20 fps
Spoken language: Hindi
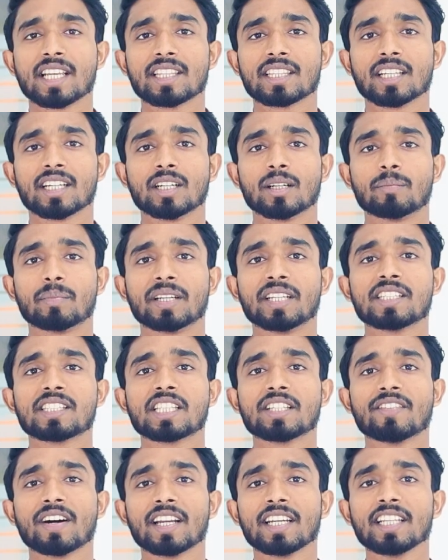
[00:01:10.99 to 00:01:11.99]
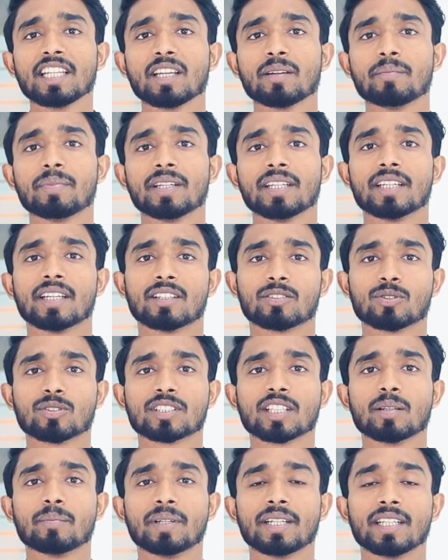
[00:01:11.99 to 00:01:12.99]
नेता मनीष तिवारी ने भी
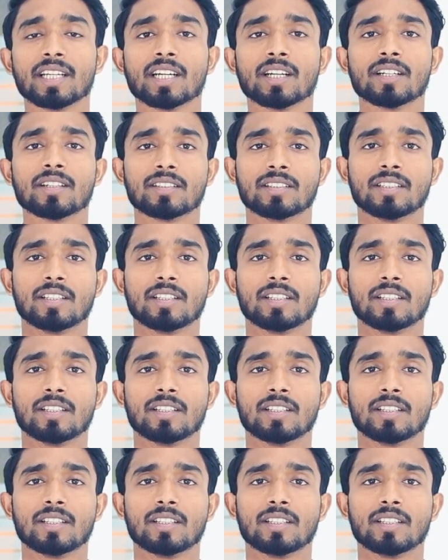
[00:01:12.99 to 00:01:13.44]
सोशल मीडिया